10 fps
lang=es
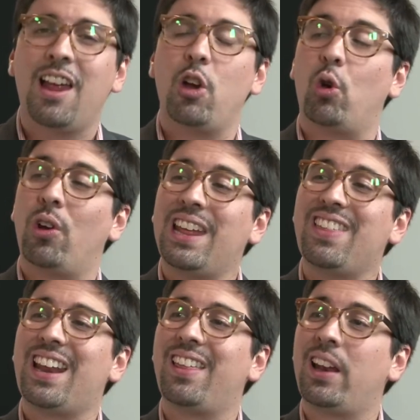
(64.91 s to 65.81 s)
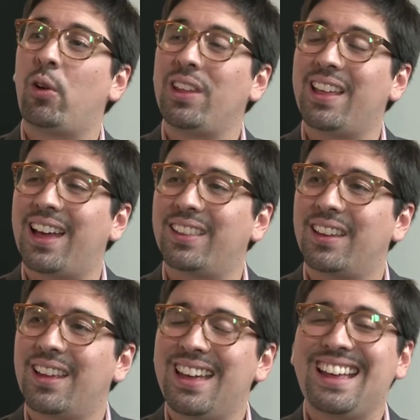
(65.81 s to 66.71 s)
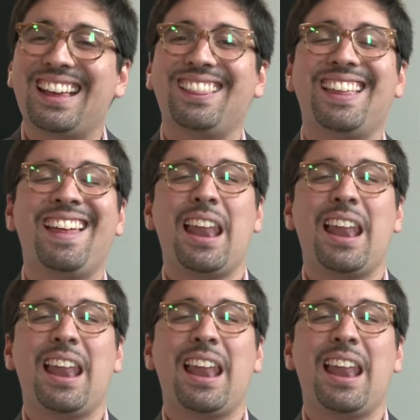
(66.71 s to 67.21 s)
Los líderes de la unidad que tienen